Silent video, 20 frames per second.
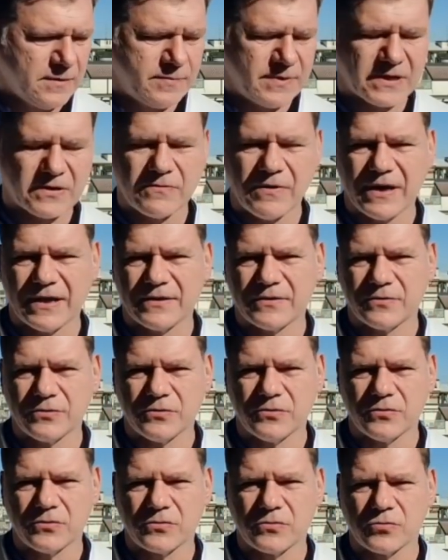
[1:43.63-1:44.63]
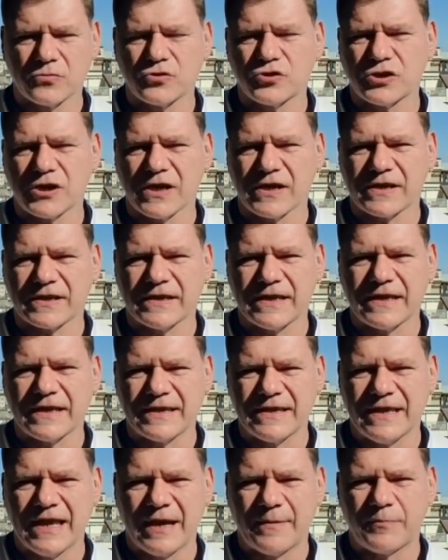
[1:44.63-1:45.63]
per quanto concerne
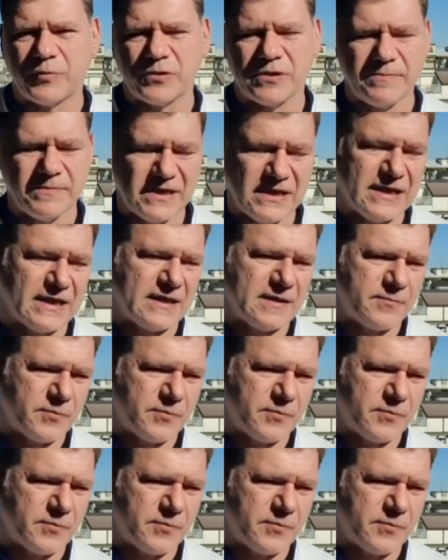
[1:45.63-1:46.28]
Napoli-Milan